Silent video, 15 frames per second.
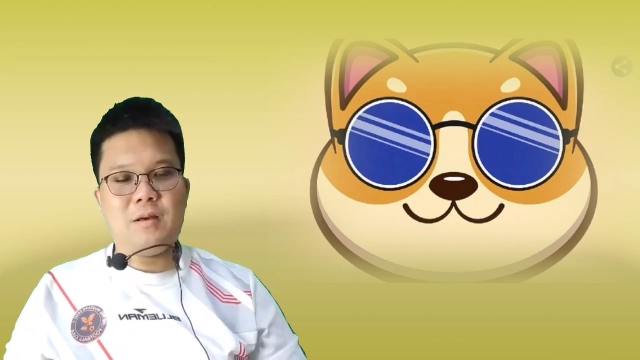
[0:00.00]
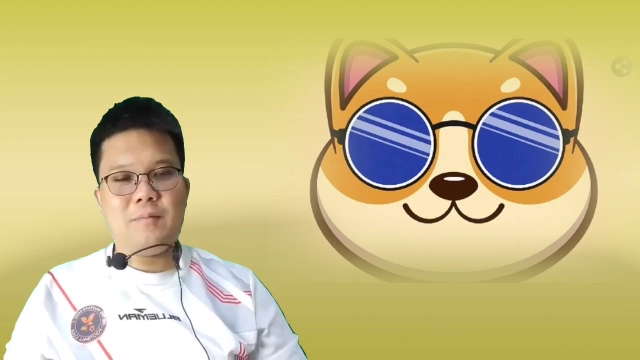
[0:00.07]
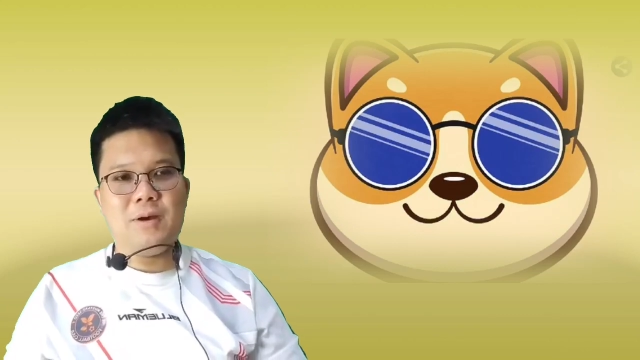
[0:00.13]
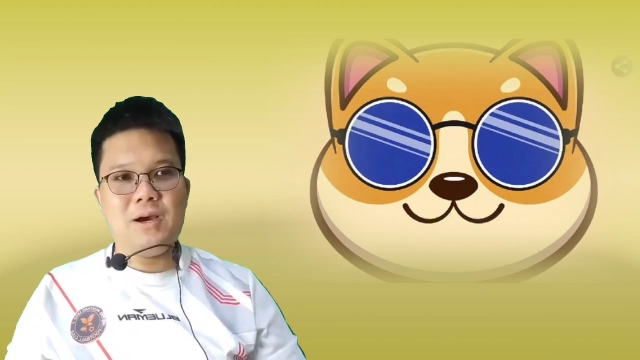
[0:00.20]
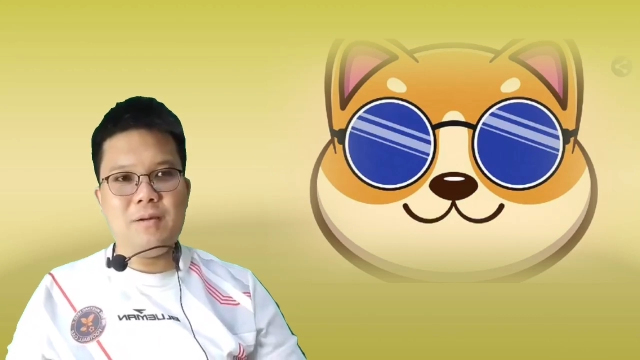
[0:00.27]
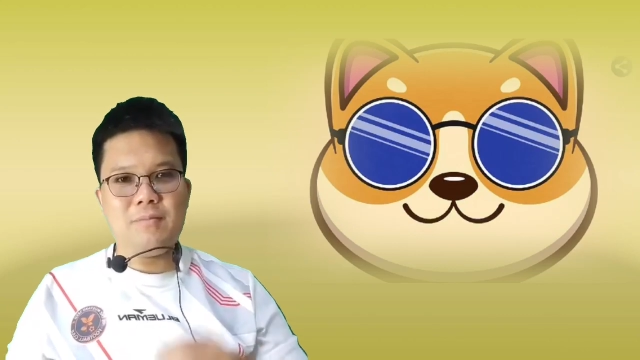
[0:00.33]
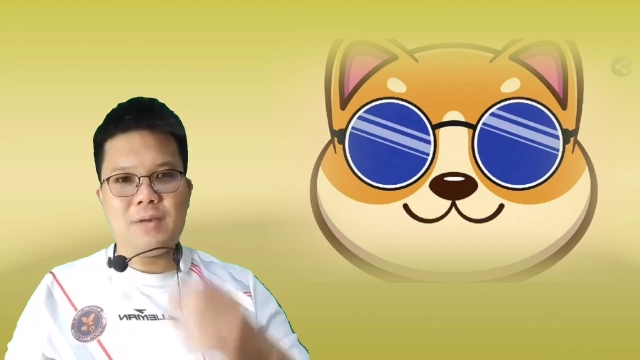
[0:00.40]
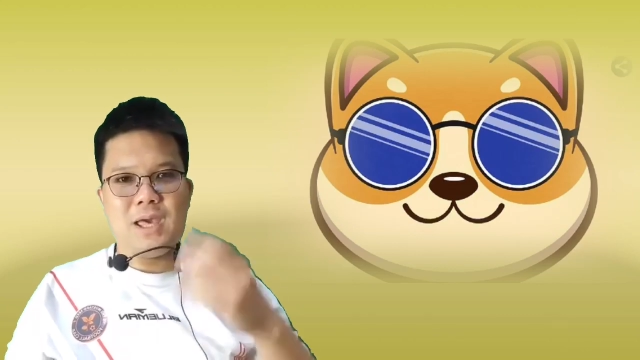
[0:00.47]

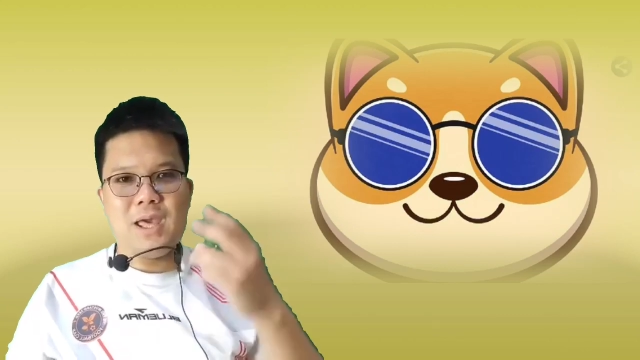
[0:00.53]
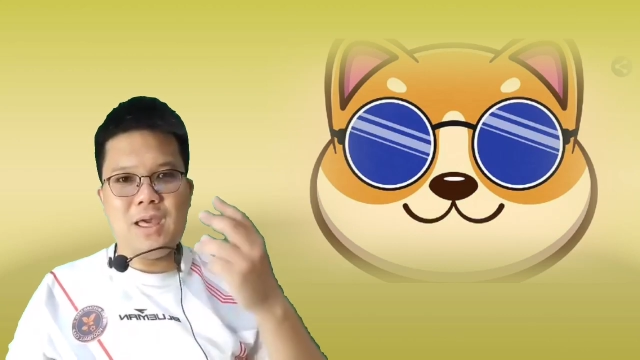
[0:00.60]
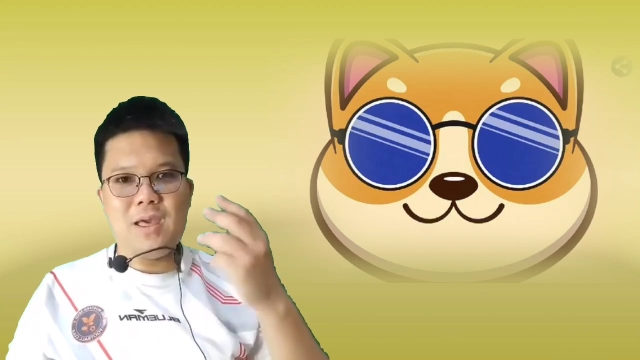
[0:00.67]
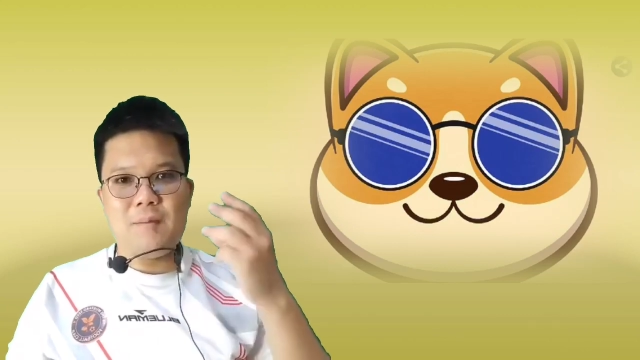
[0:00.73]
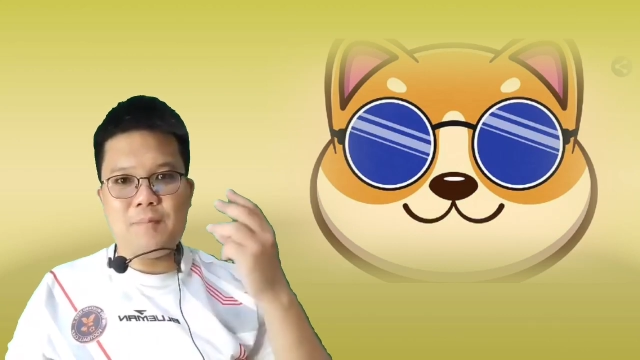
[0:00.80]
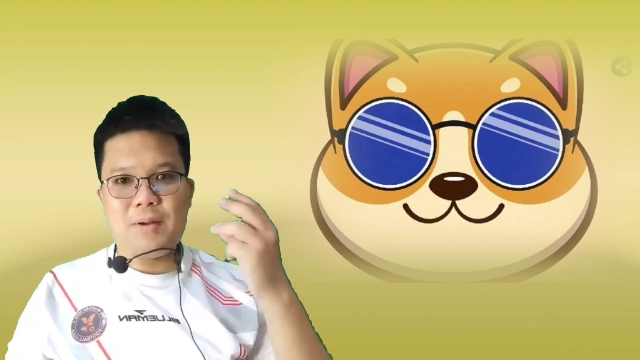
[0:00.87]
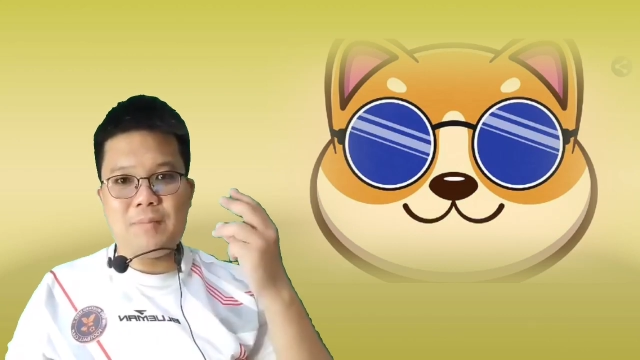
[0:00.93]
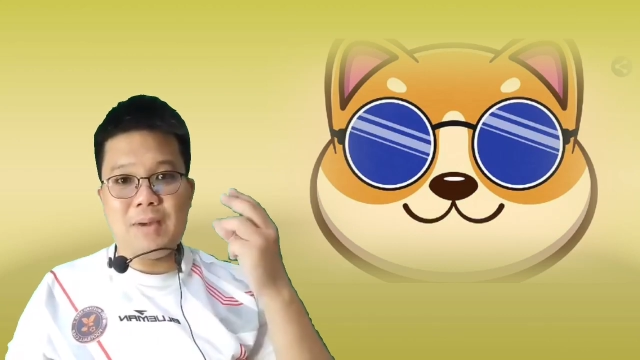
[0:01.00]
เพิ่มแค่
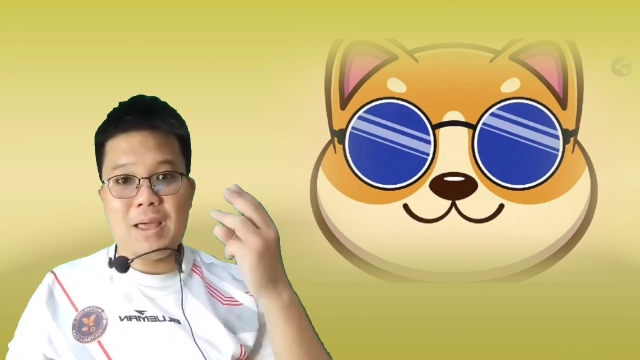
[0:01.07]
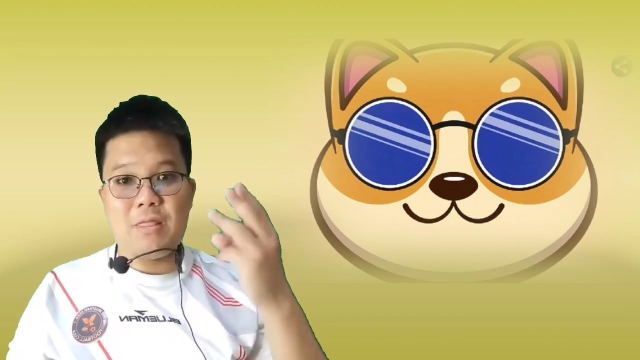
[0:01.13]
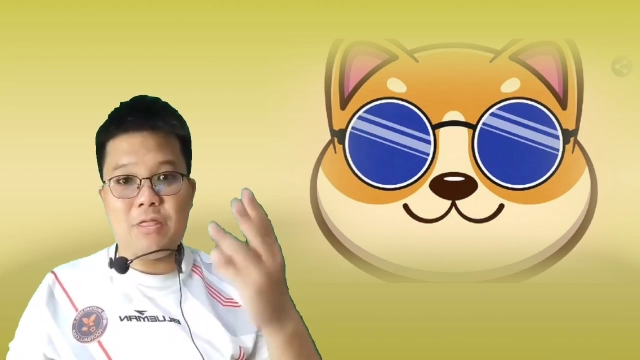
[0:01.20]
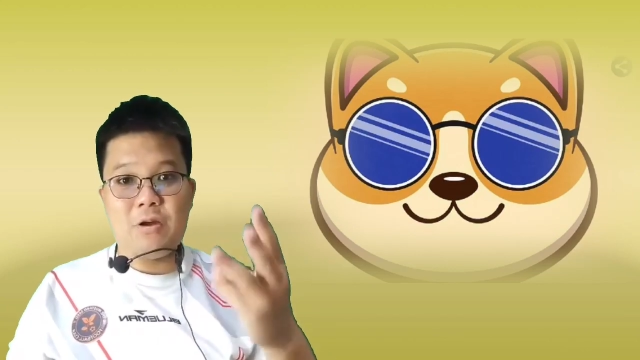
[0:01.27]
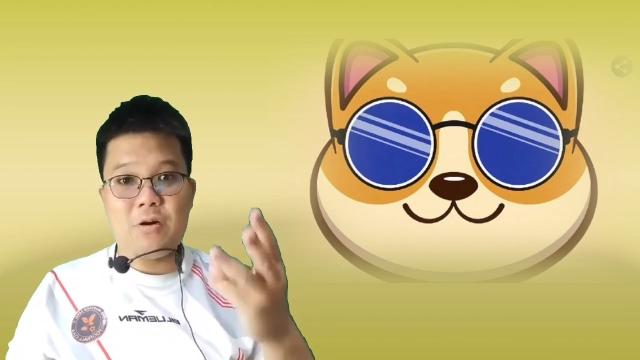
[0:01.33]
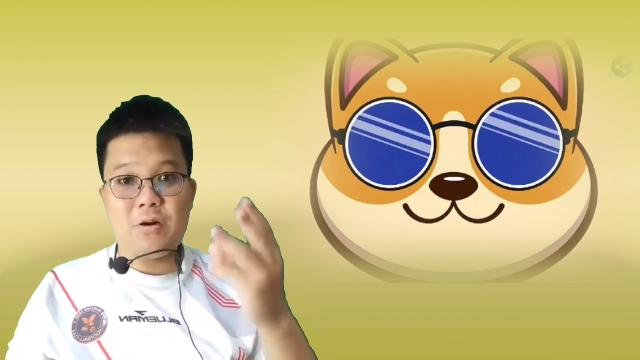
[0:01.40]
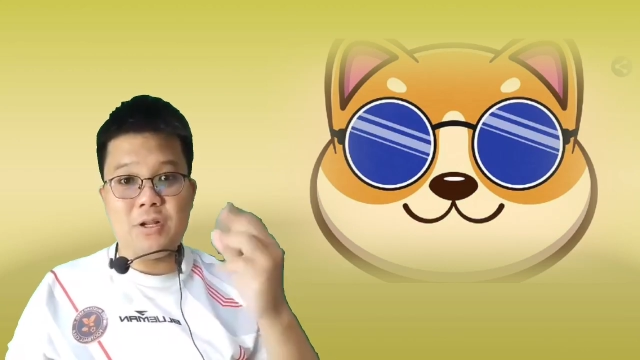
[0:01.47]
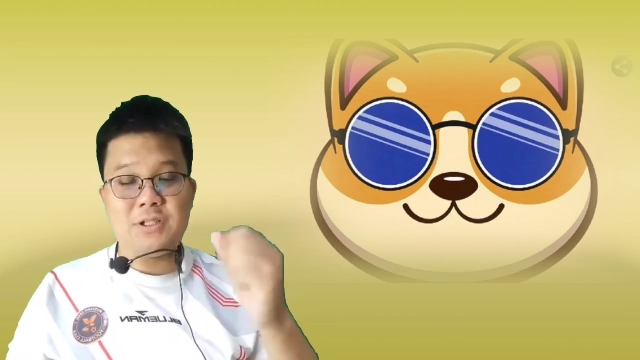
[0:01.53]
ประมาณ
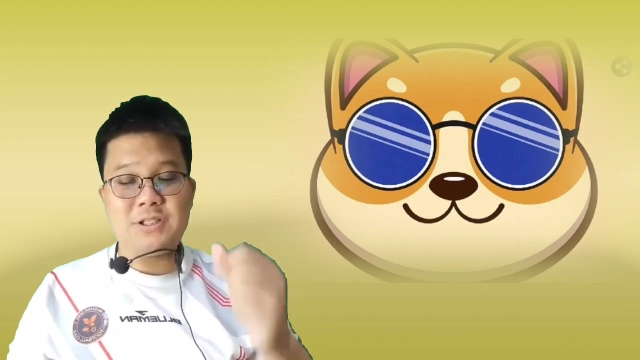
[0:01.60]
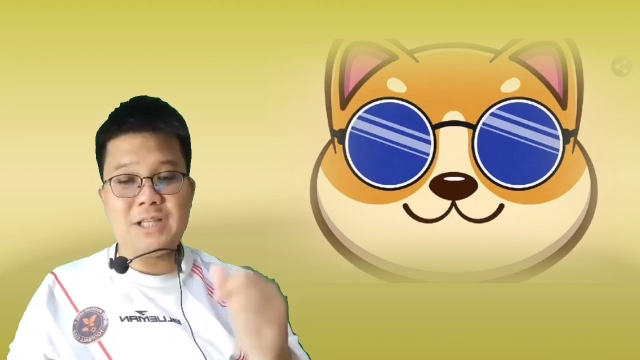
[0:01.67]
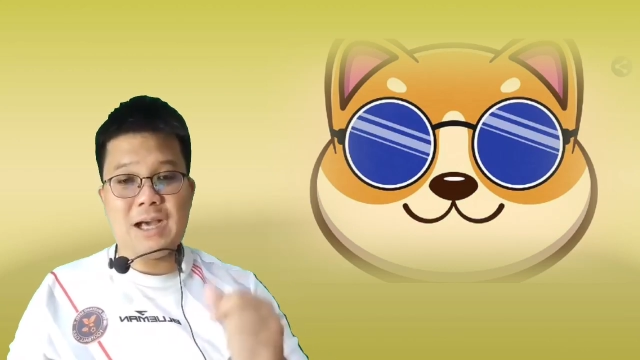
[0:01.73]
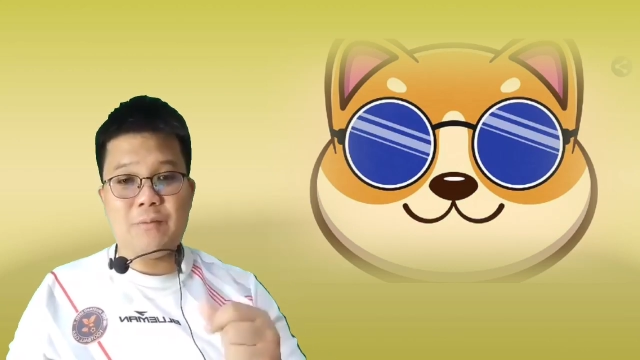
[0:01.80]
2 หรือ